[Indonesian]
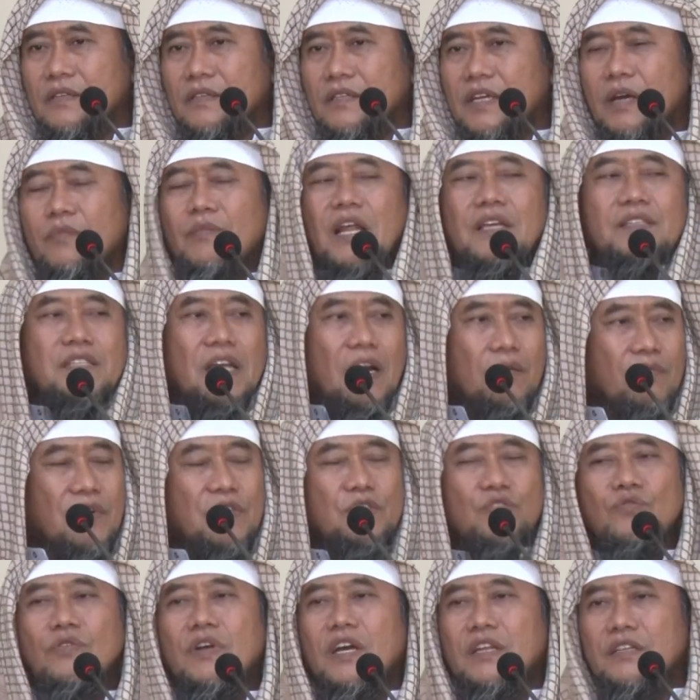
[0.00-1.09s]
nggak merasa
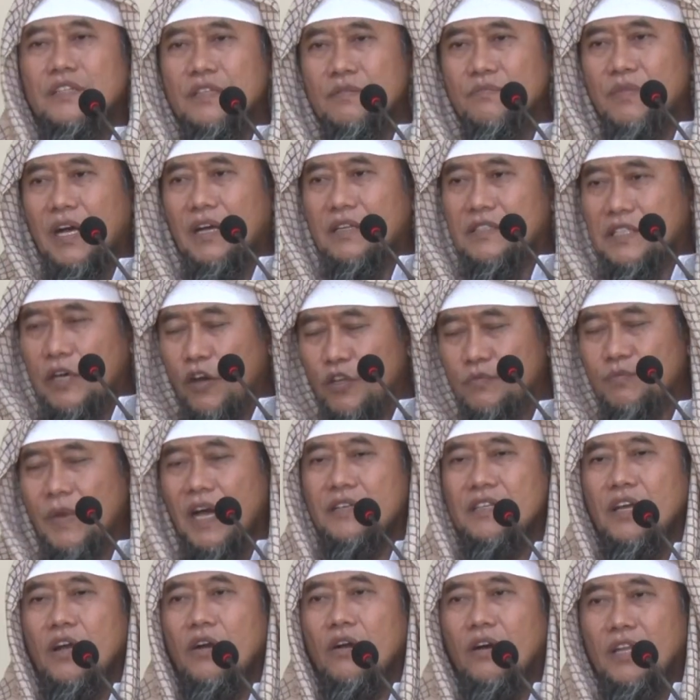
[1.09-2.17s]
aman juga di bank, takut
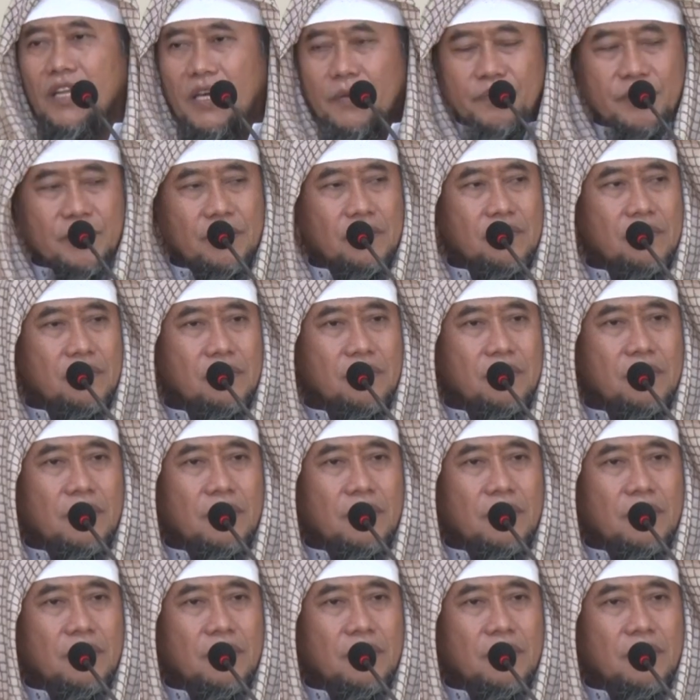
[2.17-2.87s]
banknya kolaps